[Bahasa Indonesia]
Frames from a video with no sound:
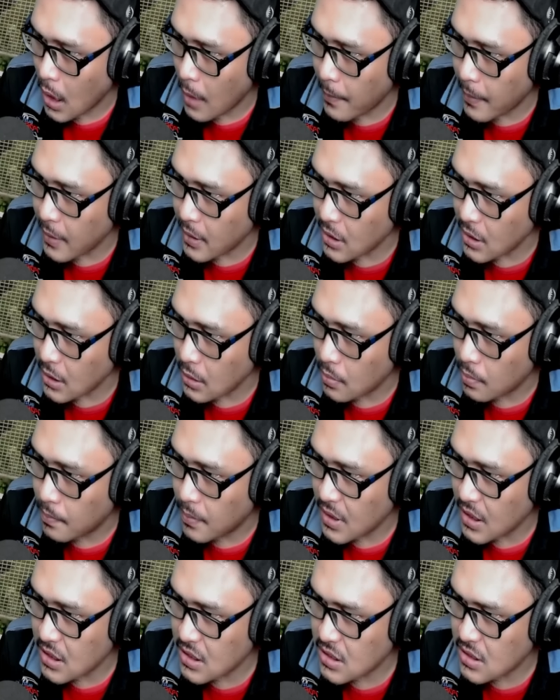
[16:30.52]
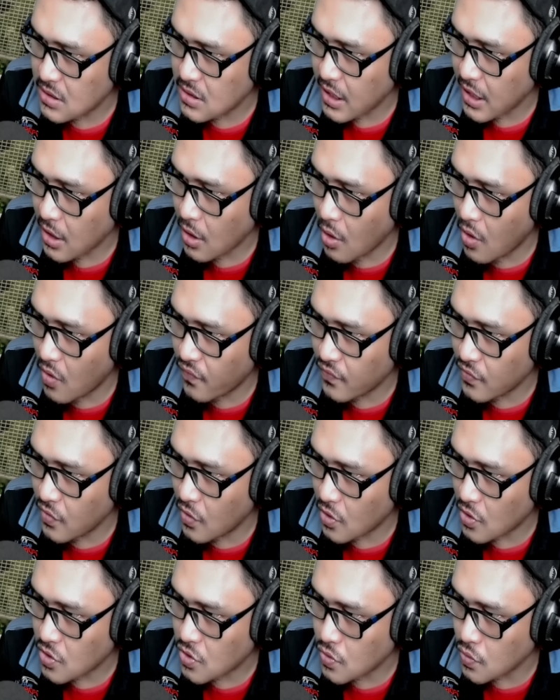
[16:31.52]
Apa ini? Please take off
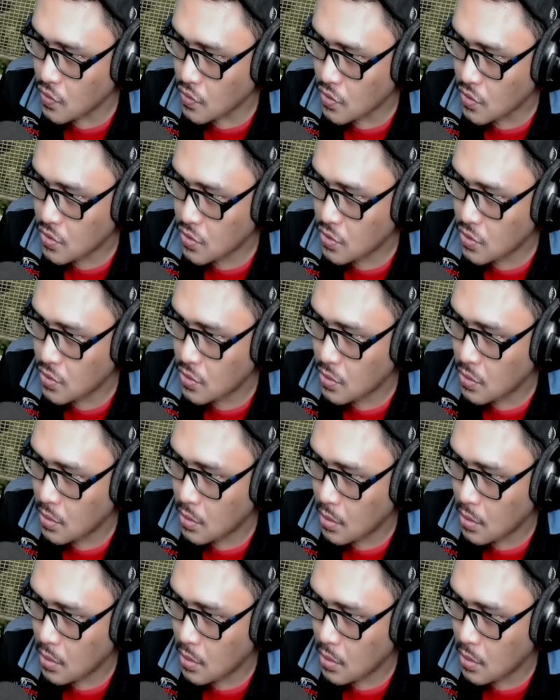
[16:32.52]
your shoes.